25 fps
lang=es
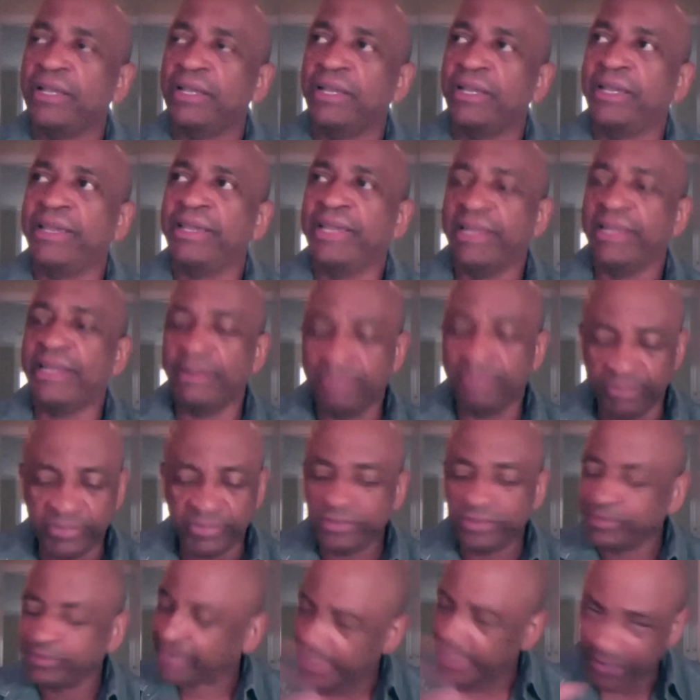y
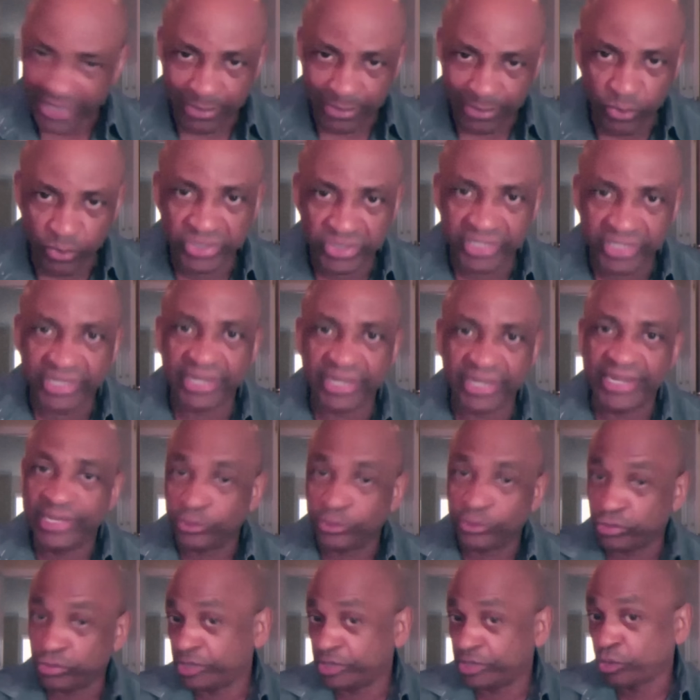grabé la música,
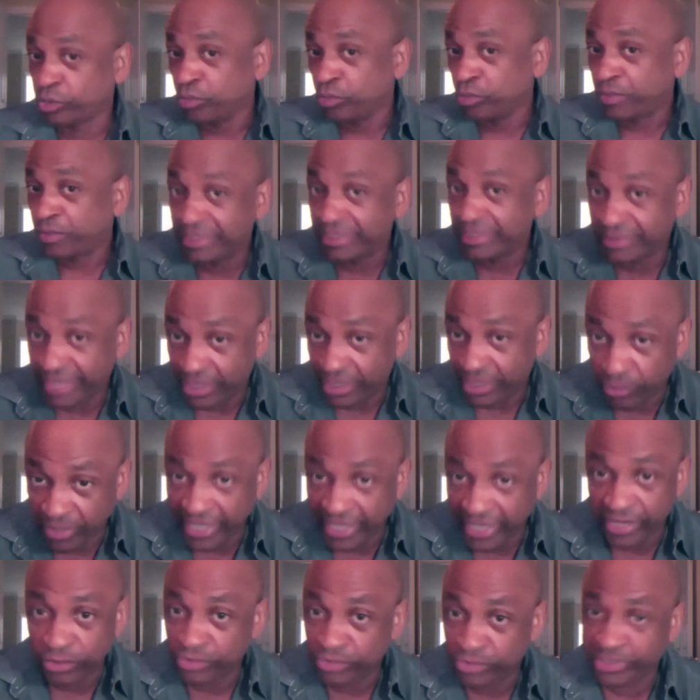entonces cuando cantaron
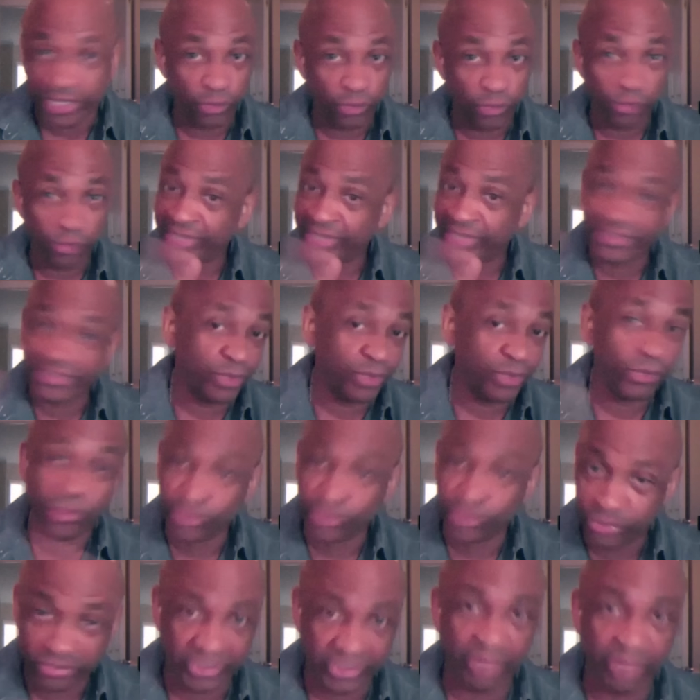ellos, que no cantaron
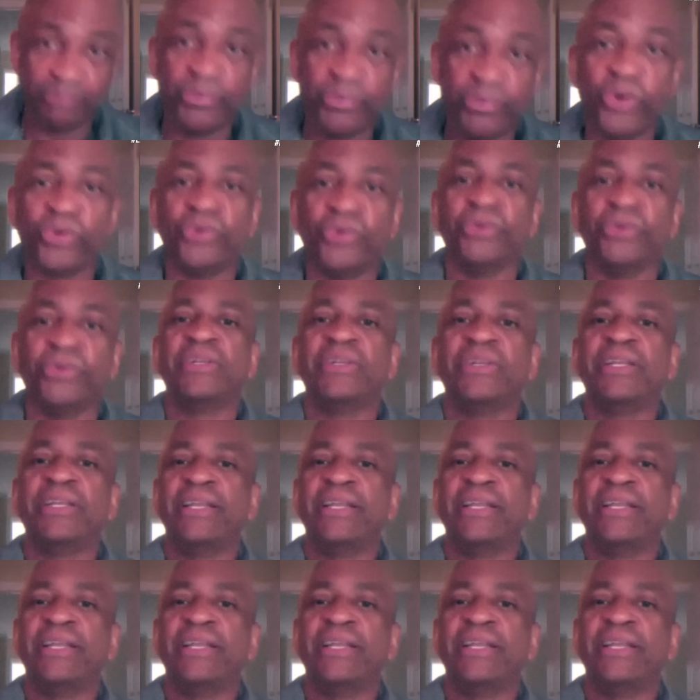juntos tampoco,